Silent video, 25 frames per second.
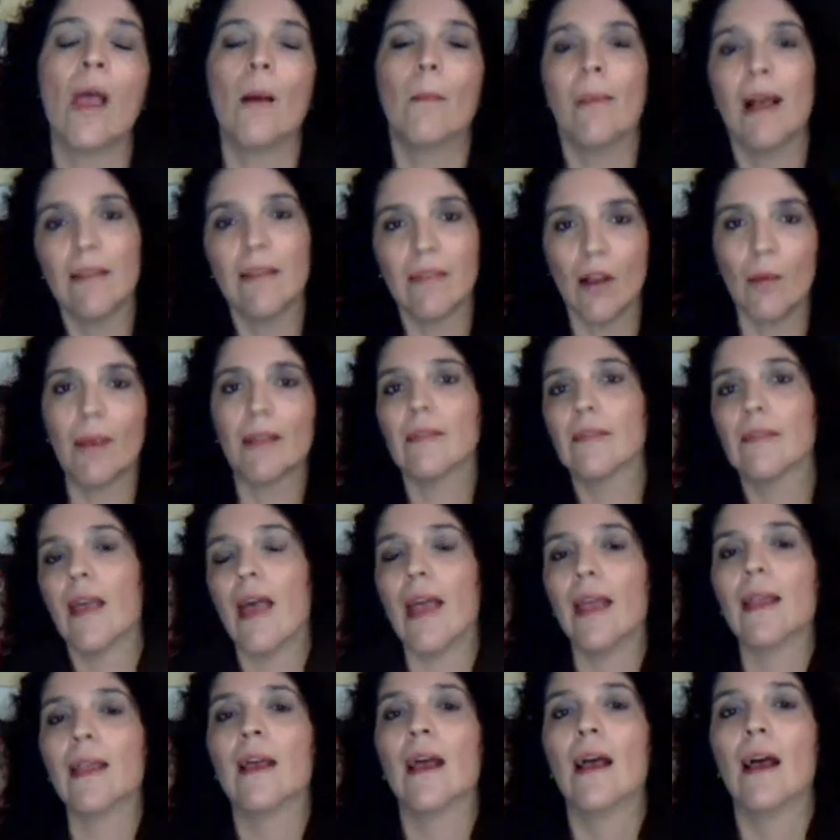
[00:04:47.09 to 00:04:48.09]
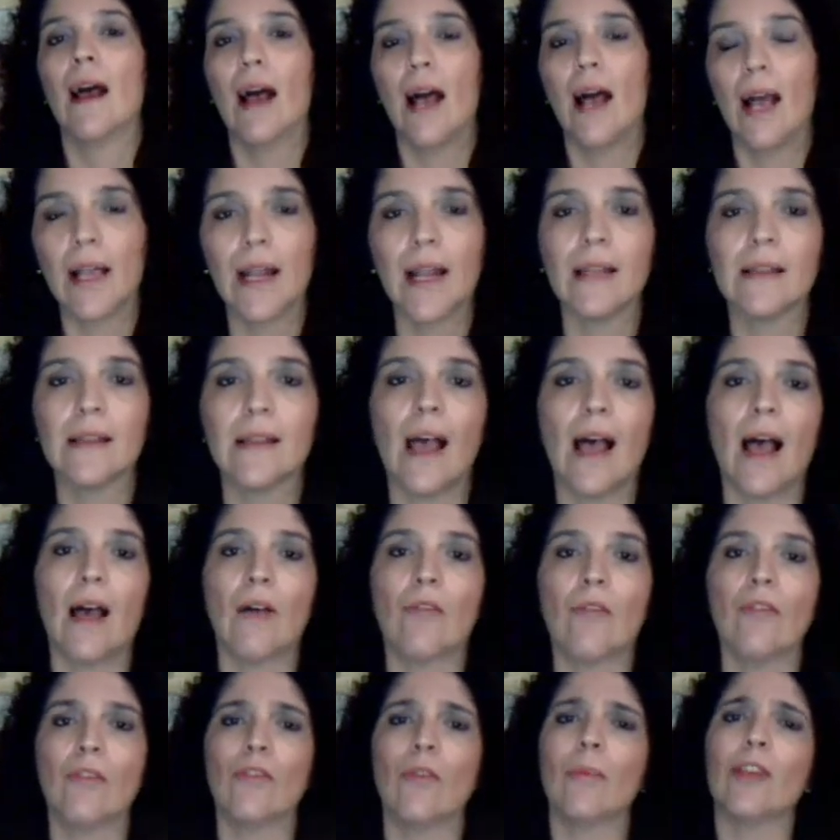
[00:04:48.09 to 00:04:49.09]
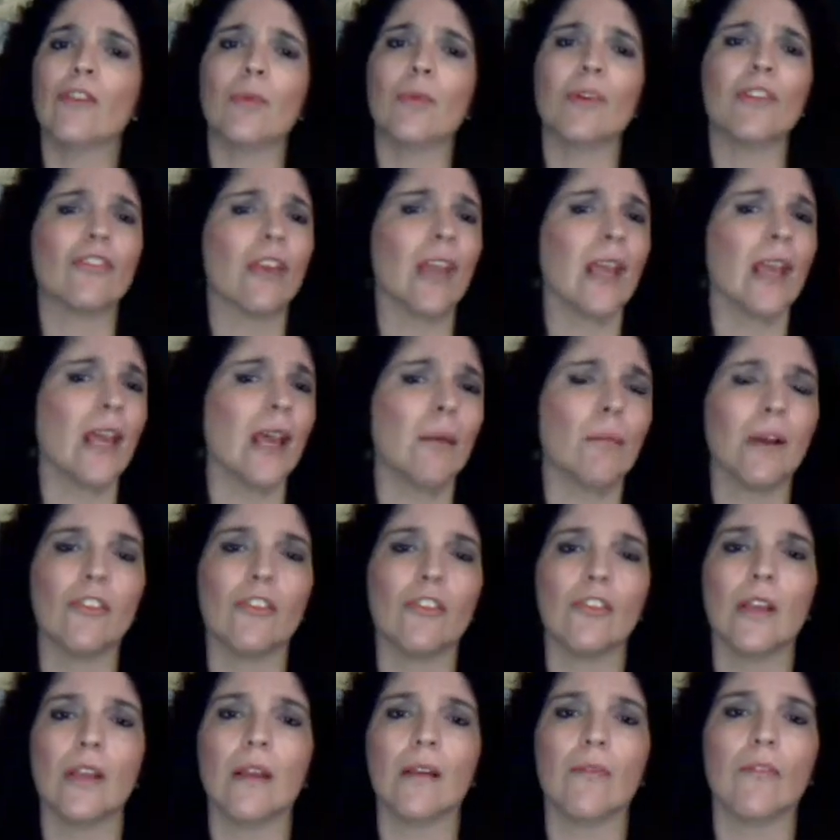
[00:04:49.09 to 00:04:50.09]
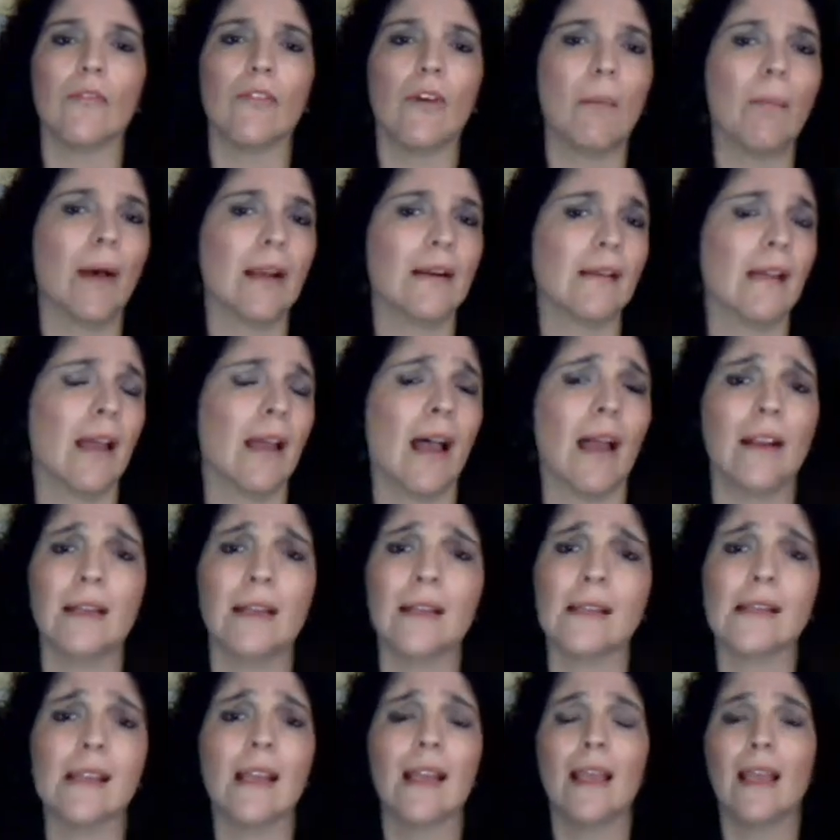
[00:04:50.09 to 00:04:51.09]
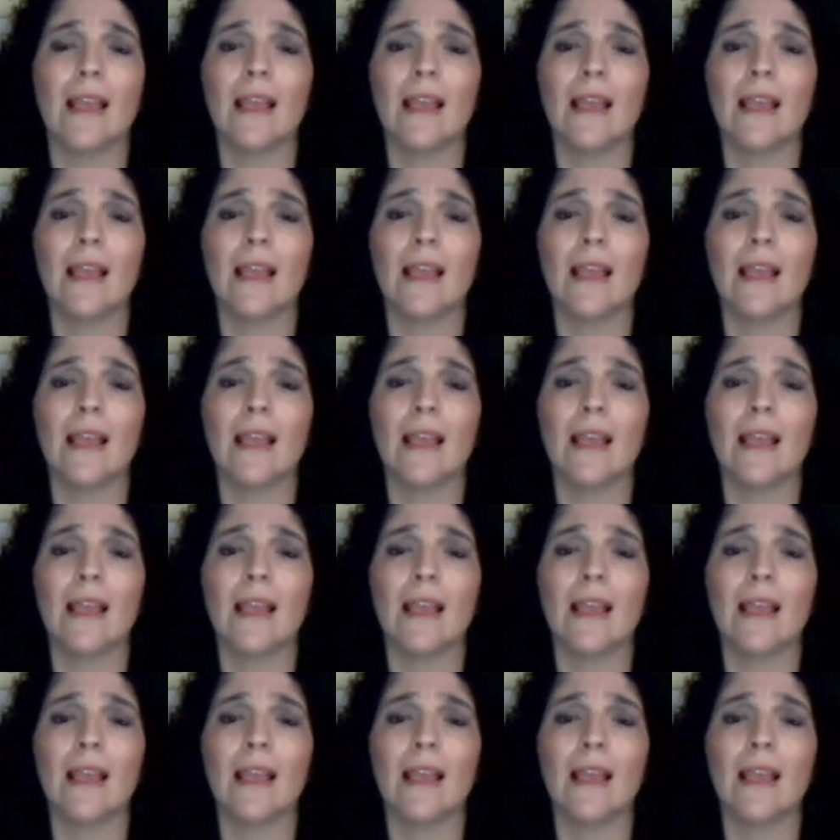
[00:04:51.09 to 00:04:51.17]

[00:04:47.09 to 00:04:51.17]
mas é uma série agradável, no mesmo esquema de Vampire Diaries.